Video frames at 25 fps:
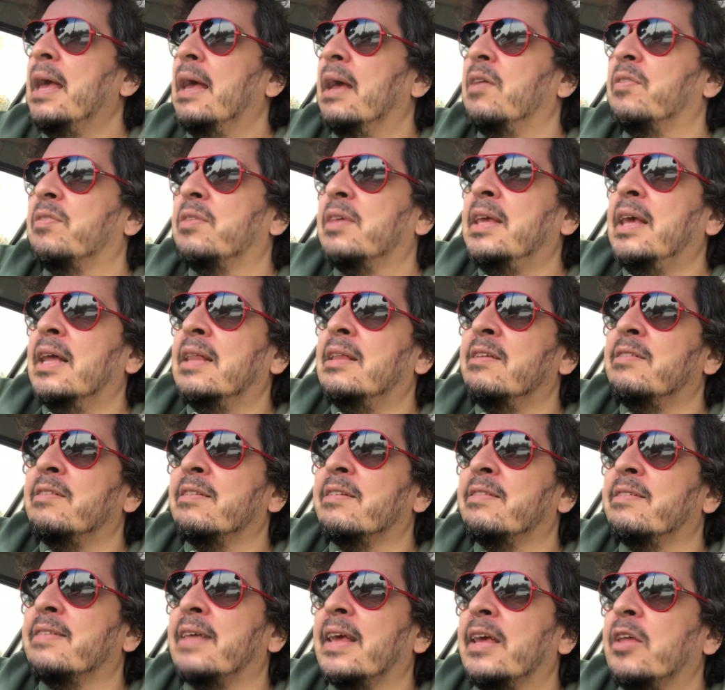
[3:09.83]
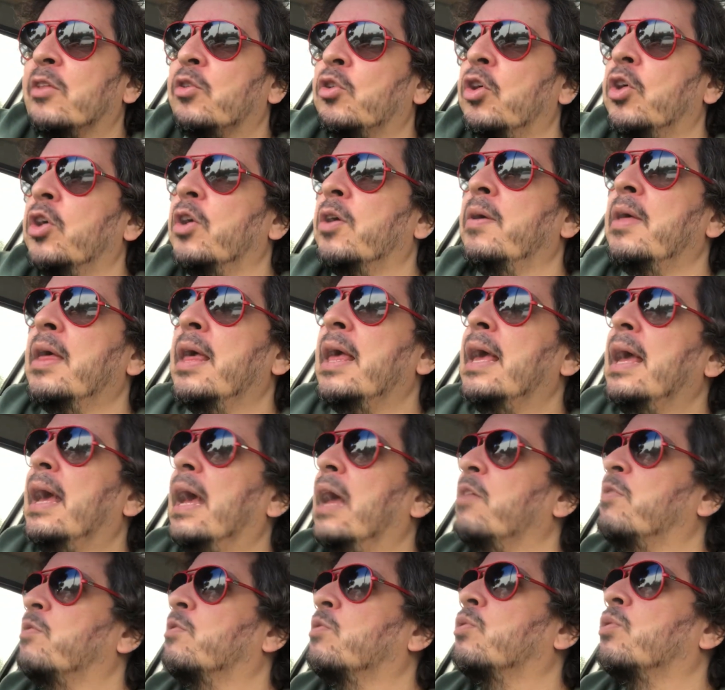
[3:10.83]
Est-ce qu'il y a des extincteurs
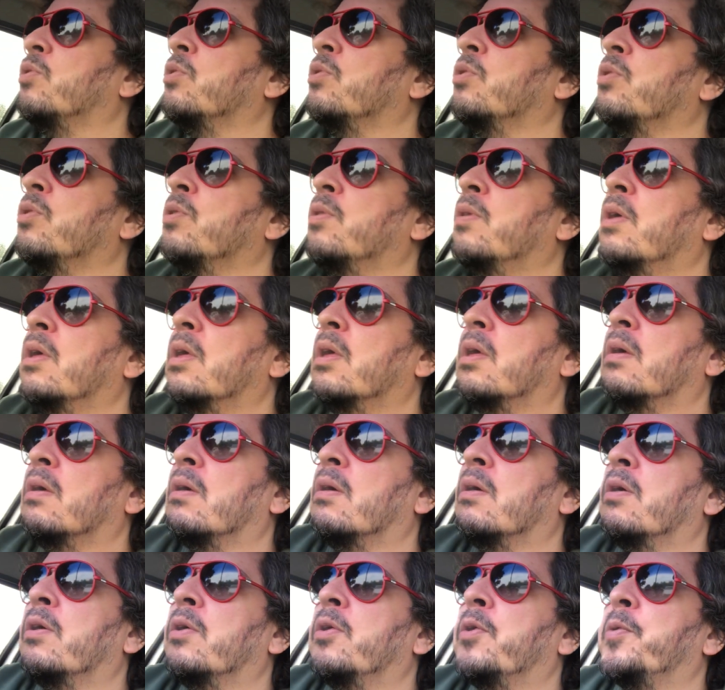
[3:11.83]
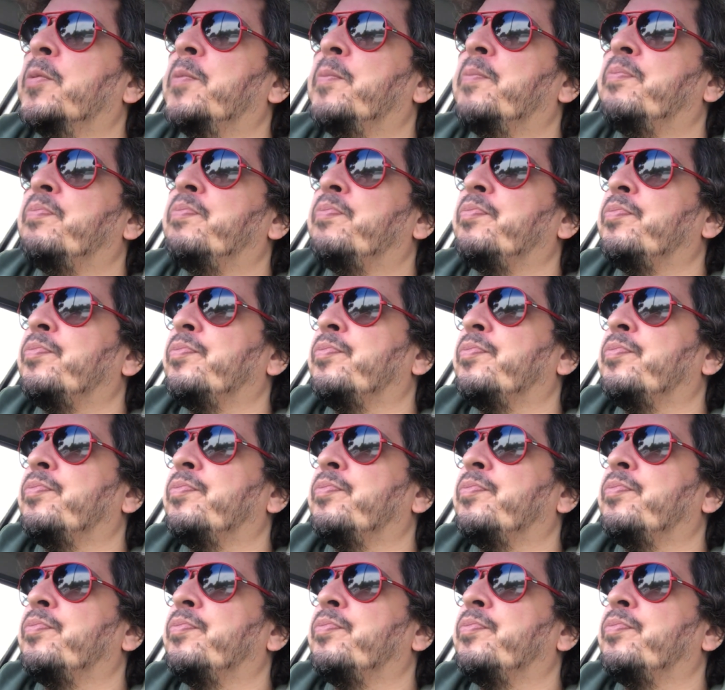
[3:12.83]
Est-ce que euh,